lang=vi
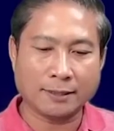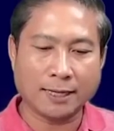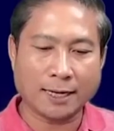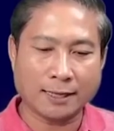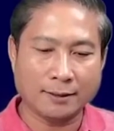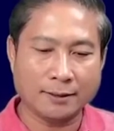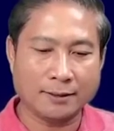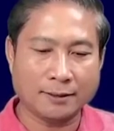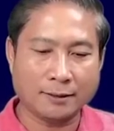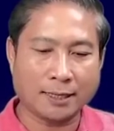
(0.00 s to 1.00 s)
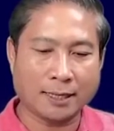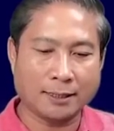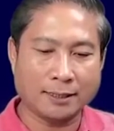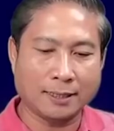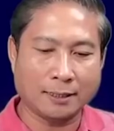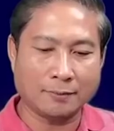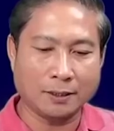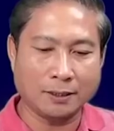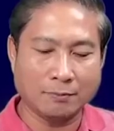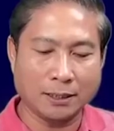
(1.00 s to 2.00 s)
xe hơi xe hơi nè bà
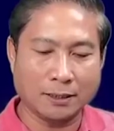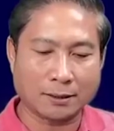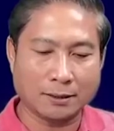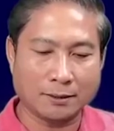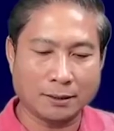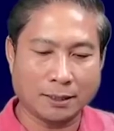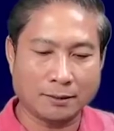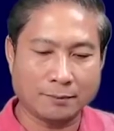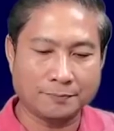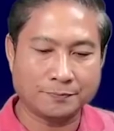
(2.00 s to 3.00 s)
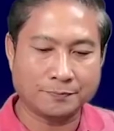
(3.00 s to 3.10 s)
nhầm mưa khinh xe không